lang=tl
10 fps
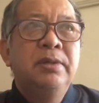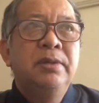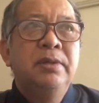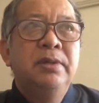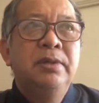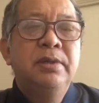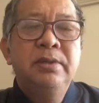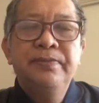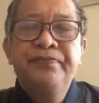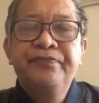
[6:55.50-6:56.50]
Oo.
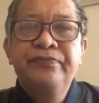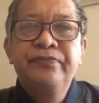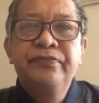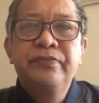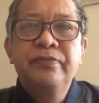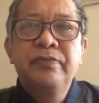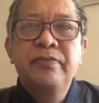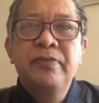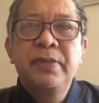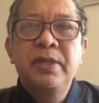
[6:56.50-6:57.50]

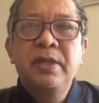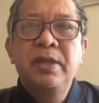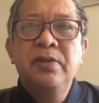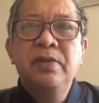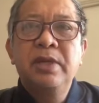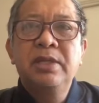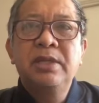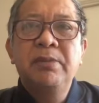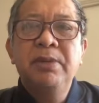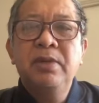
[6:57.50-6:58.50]
Nag-groceries
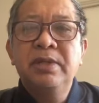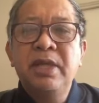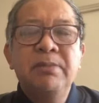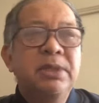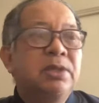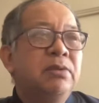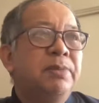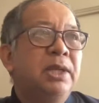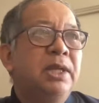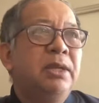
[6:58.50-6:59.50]
kami nung kasama si nung
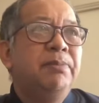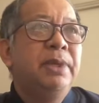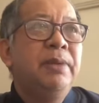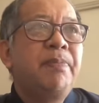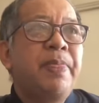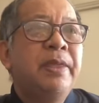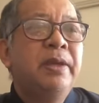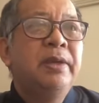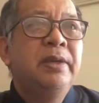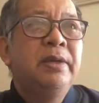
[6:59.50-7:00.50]
Pilipi.
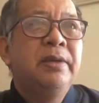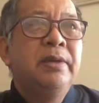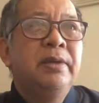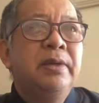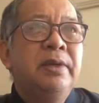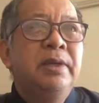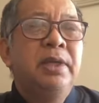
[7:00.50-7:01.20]
Hindi